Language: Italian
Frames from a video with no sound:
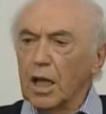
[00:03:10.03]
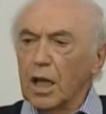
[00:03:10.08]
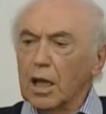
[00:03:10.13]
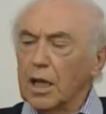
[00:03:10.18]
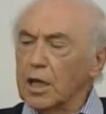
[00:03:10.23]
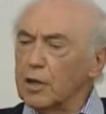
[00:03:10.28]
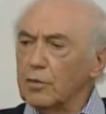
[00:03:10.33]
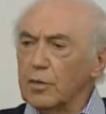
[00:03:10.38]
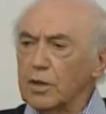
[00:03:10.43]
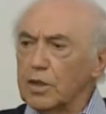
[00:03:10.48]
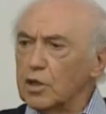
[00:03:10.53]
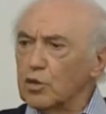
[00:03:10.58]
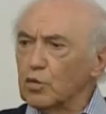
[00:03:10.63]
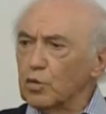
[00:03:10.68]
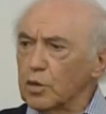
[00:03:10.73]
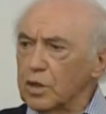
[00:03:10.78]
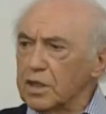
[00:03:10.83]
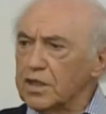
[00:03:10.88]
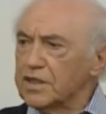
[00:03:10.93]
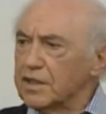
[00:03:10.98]
le guide
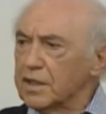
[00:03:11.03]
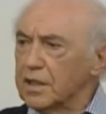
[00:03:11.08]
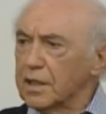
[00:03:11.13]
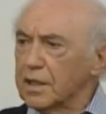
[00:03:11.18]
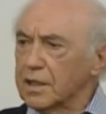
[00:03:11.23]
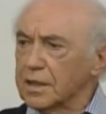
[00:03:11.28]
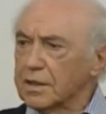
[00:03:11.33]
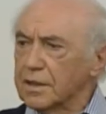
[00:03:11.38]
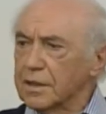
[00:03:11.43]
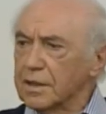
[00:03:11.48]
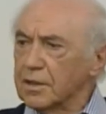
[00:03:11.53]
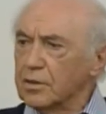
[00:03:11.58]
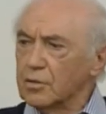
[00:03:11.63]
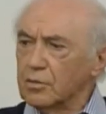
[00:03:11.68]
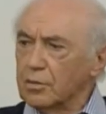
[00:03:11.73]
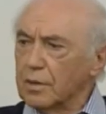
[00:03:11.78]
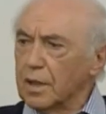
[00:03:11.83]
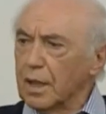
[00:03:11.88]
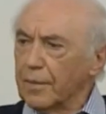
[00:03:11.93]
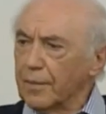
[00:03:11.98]
turistiche
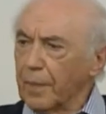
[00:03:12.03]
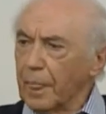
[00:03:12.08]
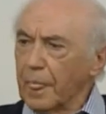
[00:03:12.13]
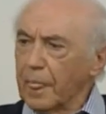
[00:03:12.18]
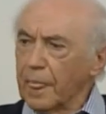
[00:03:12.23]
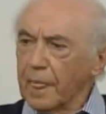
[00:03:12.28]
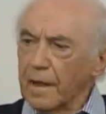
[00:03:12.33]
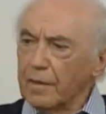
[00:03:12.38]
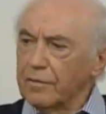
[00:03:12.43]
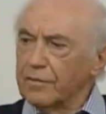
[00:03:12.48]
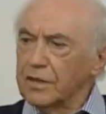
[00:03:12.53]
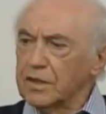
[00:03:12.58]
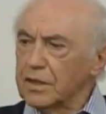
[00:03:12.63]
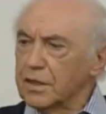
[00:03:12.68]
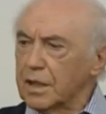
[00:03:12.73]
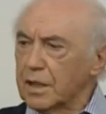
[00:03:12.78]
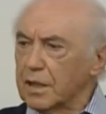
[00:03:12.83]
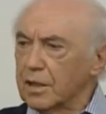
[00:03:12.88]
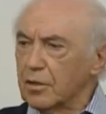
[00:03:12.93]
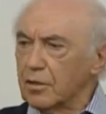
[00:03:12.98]
addirittura nel
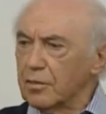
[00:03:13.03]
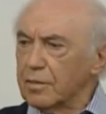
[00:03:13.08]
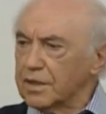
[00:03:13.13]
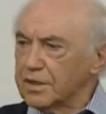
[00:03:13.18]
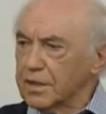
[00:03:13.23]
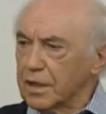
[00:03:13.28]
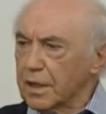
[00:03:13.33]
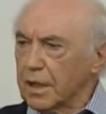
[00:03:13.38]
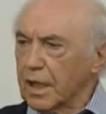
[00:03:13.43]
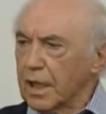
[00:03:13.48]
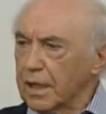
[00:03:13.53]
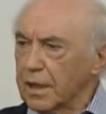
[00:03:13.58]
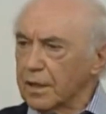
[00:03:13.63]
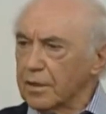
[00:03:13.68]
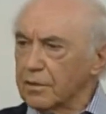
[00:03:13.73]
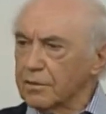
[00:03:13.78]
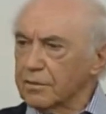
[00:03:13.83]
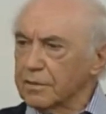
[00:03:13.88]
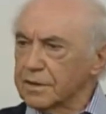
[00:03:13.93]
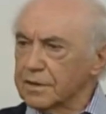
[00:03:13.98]
visitare Roma
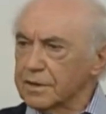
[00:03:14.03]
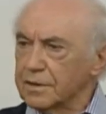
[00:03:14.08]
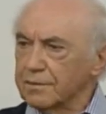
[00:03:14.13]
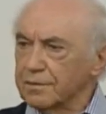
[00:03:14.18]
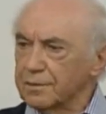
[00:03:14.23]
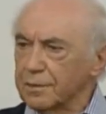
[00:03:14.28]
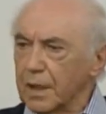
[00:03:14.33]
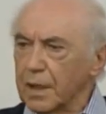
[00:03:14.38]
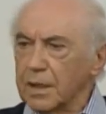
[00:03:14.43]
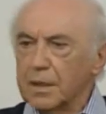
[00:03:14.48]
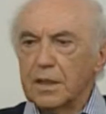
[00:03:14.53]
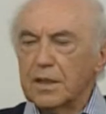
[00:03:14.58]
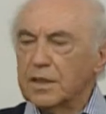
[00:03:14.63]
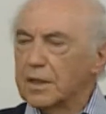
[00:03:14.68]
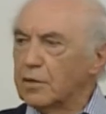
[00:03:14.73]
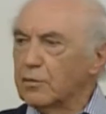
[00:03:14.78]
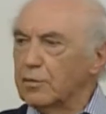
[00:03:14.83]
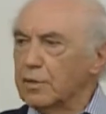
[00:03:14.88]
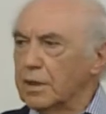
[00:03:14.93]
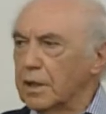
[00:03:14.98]
segnalano questi impianti e
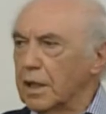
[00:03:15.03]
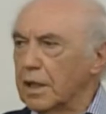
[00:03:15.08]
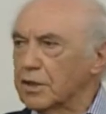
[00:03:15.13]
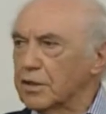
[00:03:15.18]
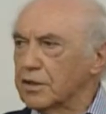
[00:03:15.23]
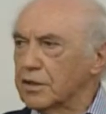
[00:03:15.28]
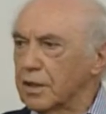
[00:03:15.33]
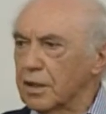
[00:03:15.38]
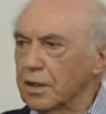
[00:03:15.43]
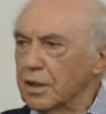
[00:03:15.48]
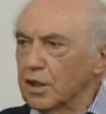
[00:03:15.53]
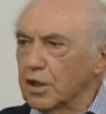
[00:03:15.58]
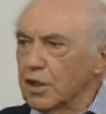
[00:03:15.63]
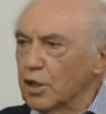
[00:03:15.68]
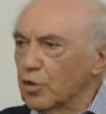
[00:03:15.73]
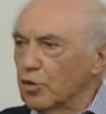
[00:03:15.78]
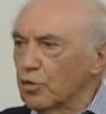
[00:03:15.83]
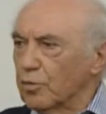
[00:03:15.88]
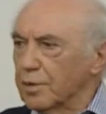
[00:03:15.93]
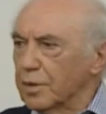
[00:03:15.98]
da qui nasce il
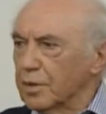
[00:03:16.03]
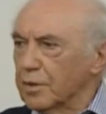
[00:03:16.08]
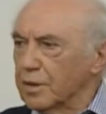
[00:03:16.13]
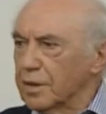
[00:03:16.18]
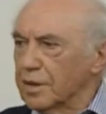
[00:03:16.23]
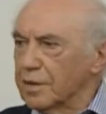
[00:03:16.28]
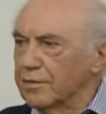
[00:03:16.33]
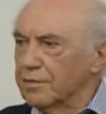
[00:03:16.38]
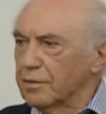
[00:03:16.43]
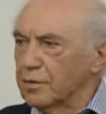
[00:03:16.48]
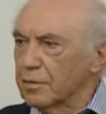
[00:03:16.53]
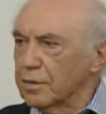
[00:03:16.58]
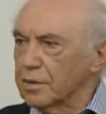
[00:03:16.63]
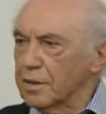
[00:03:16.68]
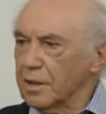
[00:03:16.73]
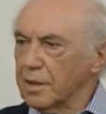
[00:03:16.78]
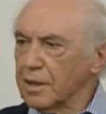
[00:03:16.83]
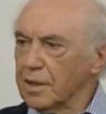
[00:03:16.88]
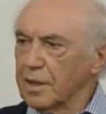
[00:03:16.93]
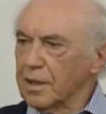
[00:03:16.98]
recupero dei
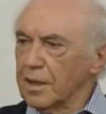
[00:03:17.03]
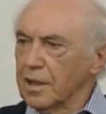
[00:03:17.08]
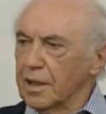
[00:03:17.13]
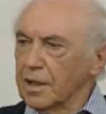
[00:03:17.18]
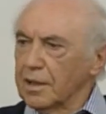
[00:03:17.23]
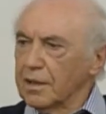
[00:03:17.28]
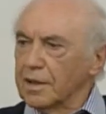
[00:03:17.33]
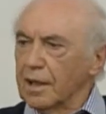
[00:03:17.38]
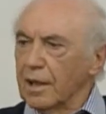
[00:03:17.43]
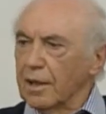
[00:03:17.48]
rifiuti da,